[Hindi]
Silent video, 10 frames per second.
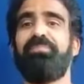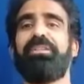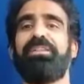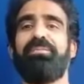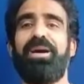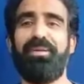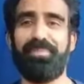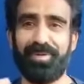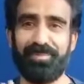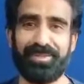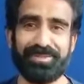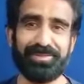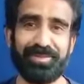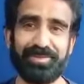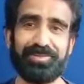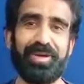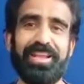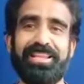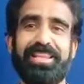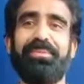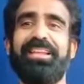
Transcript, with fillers: मतलब आप ऑन पैसिव को जो हल्के में